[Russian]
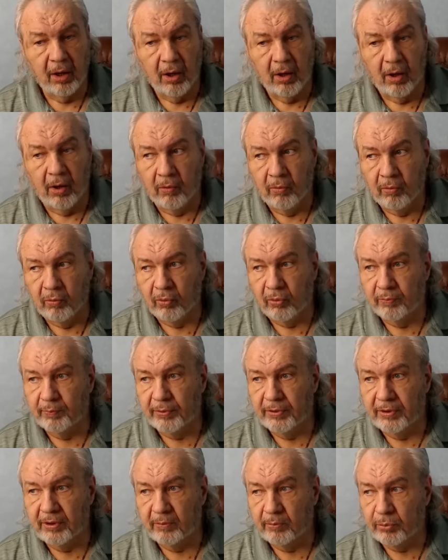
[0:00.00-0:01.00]
Вот,
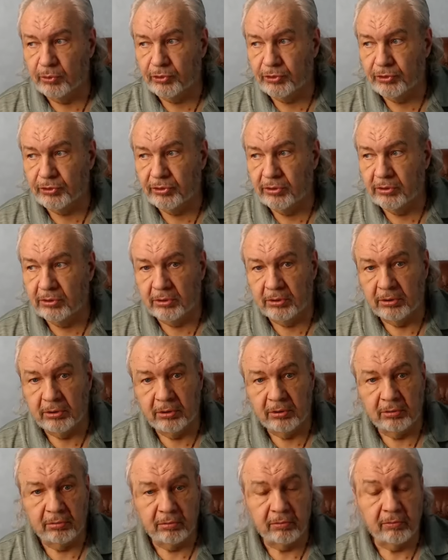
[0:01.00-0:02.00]
потому что
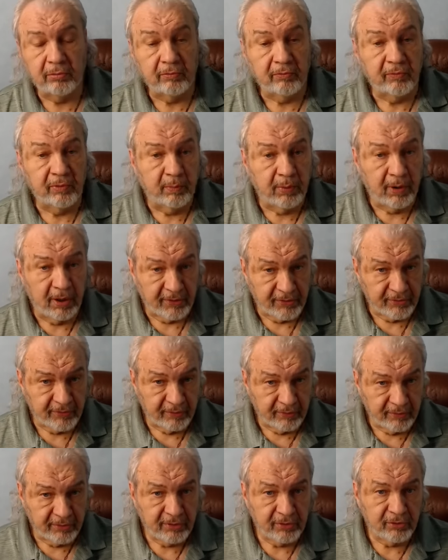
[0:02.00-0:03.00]

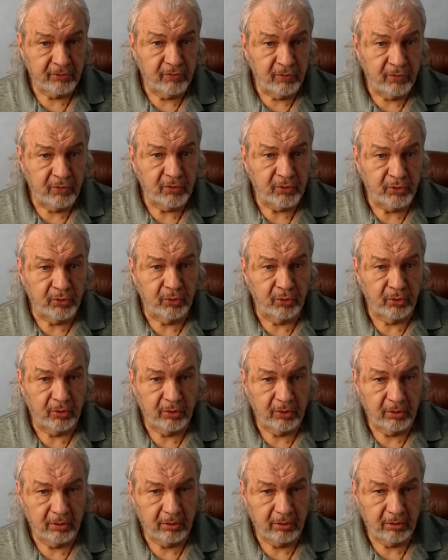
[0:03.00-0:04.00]
выбрасывался
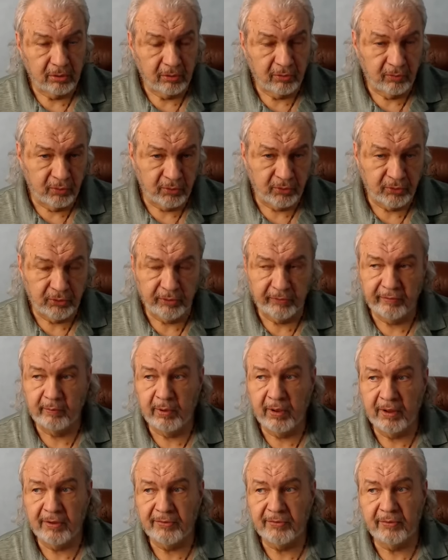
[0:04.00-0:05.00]
воздух, воздух
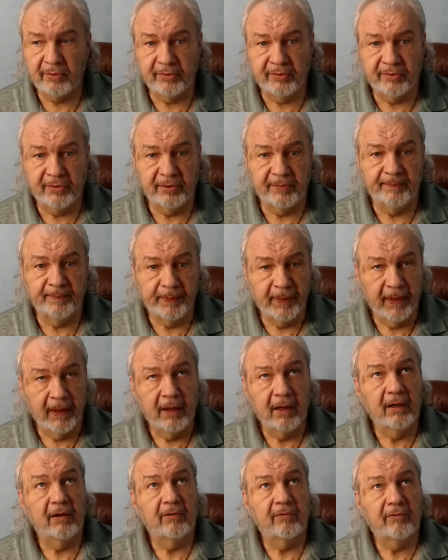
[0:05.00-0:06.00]
выбрасывался,
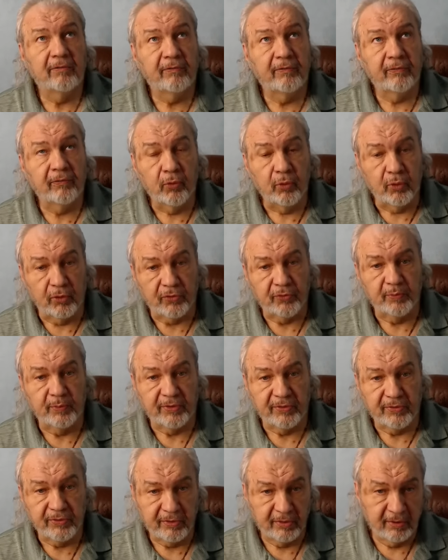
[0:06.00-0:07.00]
в
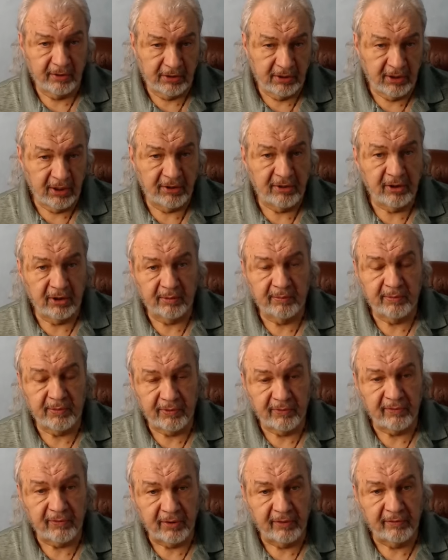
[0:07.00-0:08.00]
космос ядерными
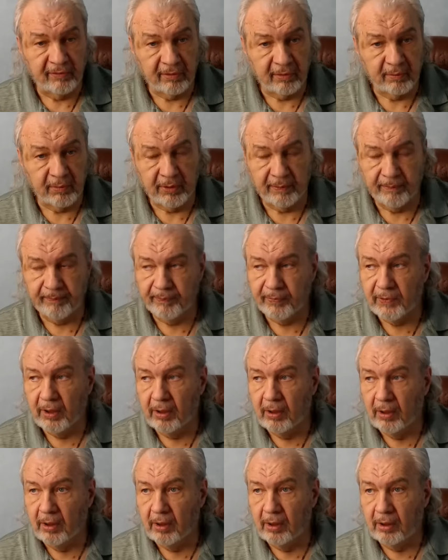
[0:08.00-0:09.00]
взрывами.
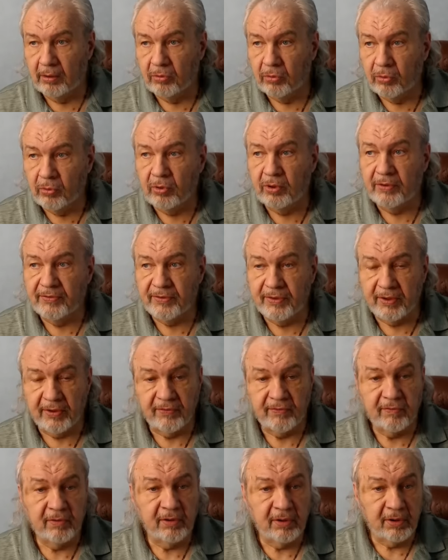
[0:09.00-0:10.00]
Ну
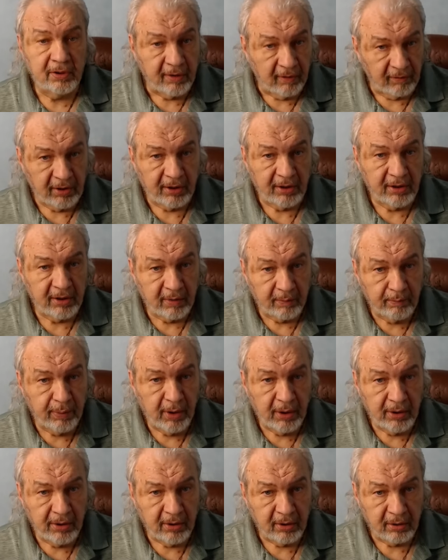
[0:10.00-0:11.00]
естественно, давление
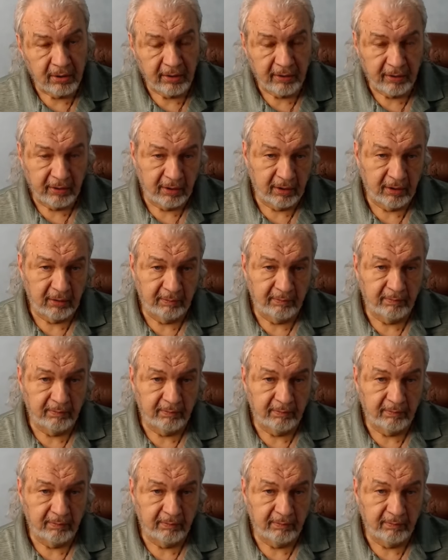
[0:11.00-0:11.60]
падало, и